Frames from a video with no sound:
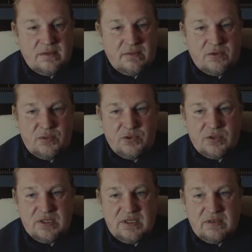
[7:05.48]
Donc je peux
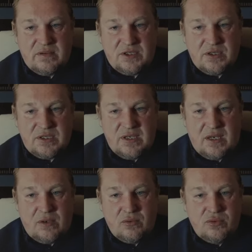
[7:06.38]
choisir, on va choisir
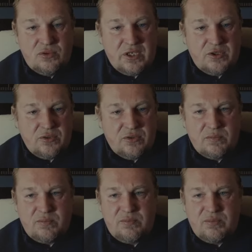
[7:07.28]
un rouge ou quelque chose
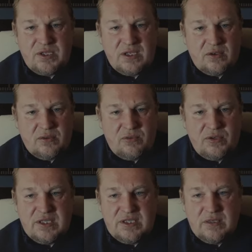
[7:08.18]
de peut-être plus
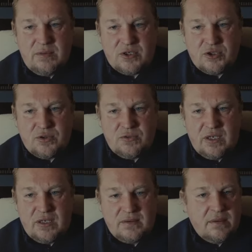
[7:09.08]
lisible, un jaune,
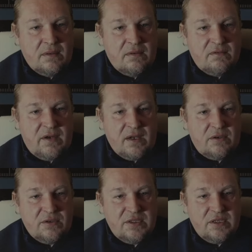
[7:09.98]
voilà. On va
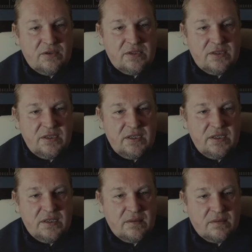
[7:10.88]
agrandir
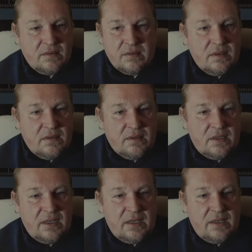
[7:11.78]
aussi.
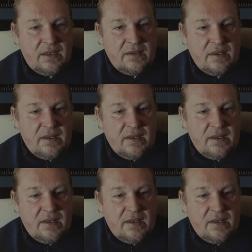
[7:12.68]
Voilà.